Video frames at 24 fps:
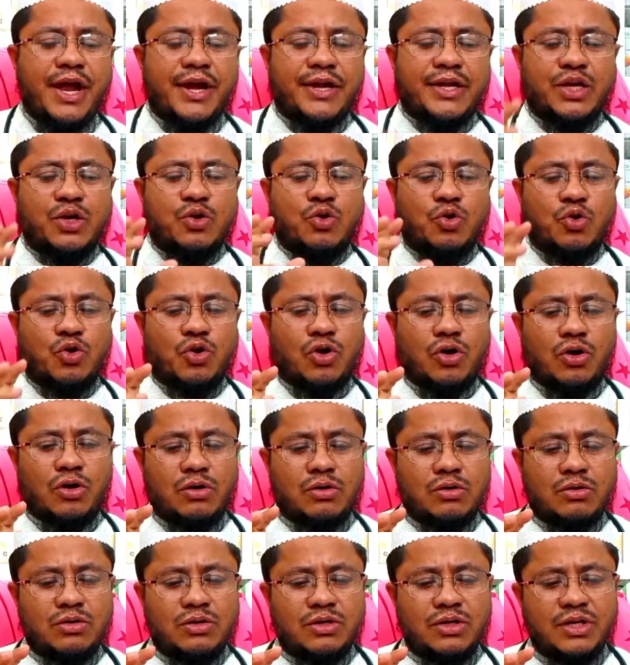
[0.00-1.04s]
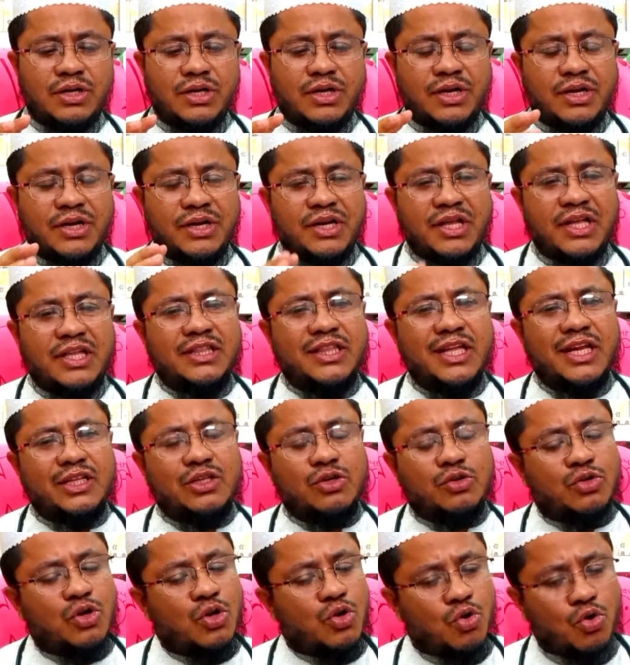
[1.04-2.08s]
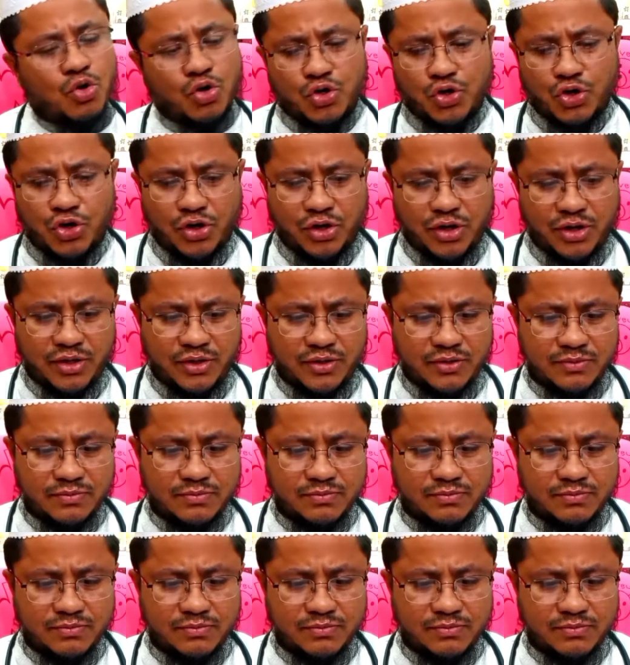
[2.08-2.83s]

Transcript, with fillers: এটি কোনো নির্ধারিত কোনো রোগ নয়